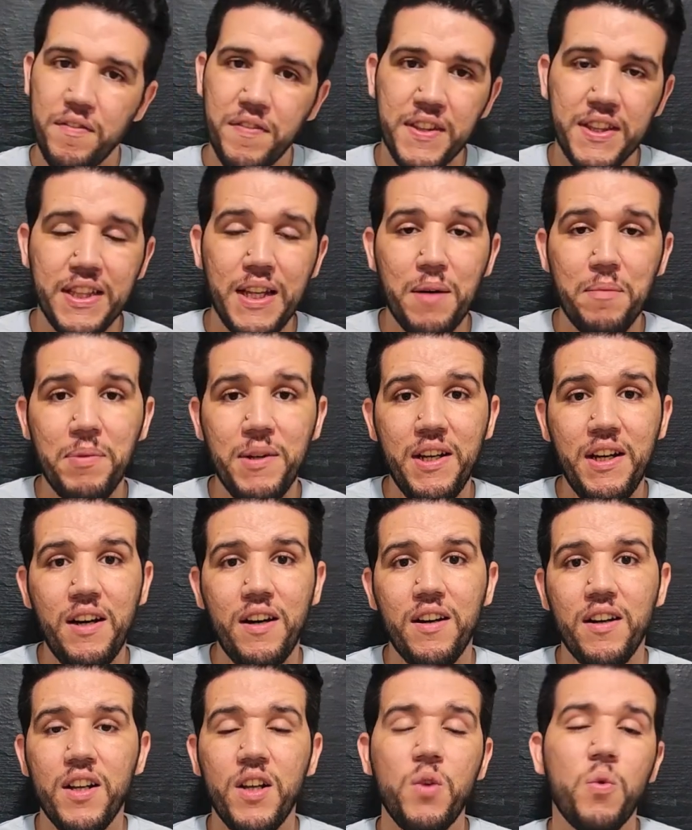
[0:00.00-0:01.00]

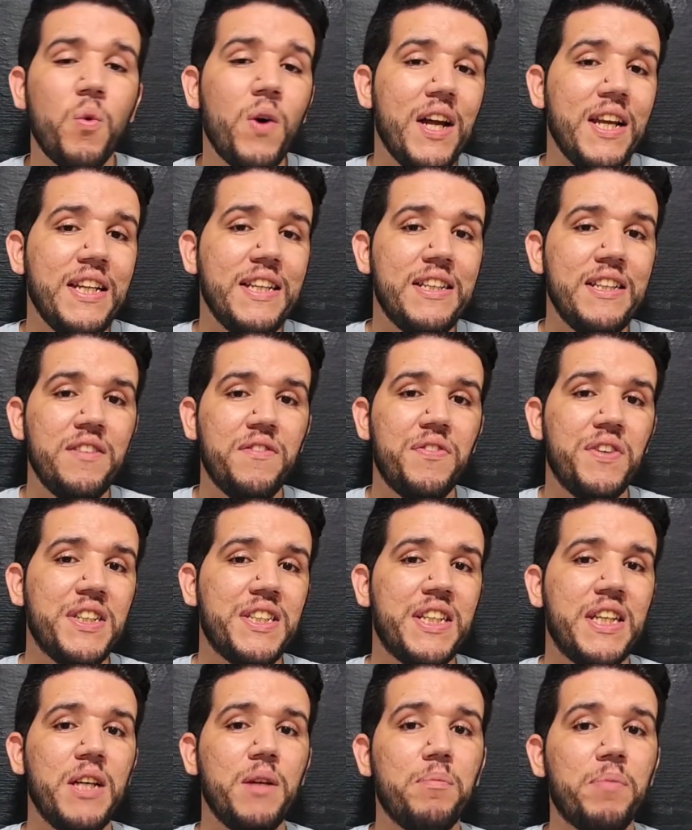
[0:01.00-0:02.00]
الطبيعه الوالدين فاش
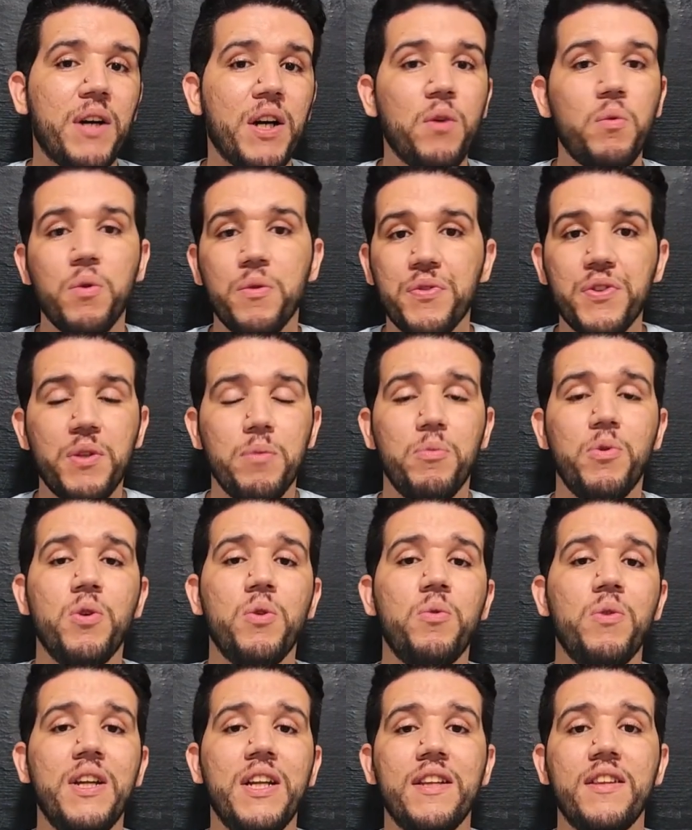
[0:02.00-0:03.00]
كيبغيو يفطموا
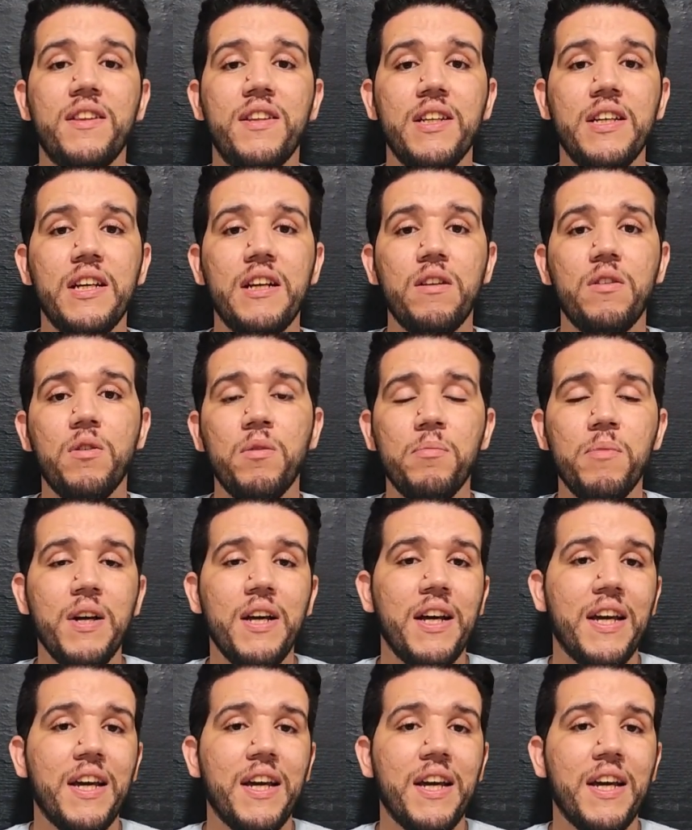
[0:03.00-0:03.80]
الاولاد ديالهم